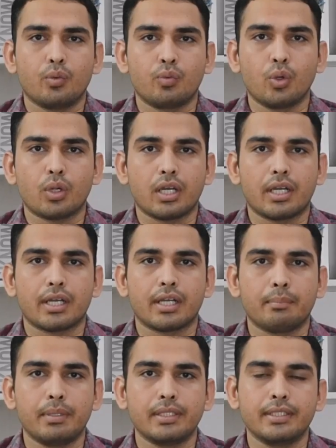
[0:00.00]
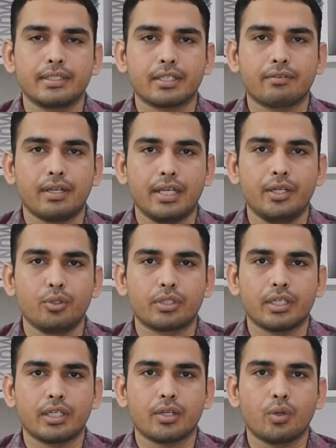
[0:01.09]
वो कार्ड 90 दिन तक वैलिड होता
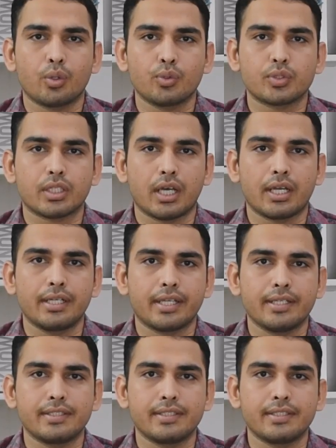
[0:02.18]
है और उस कार्ड के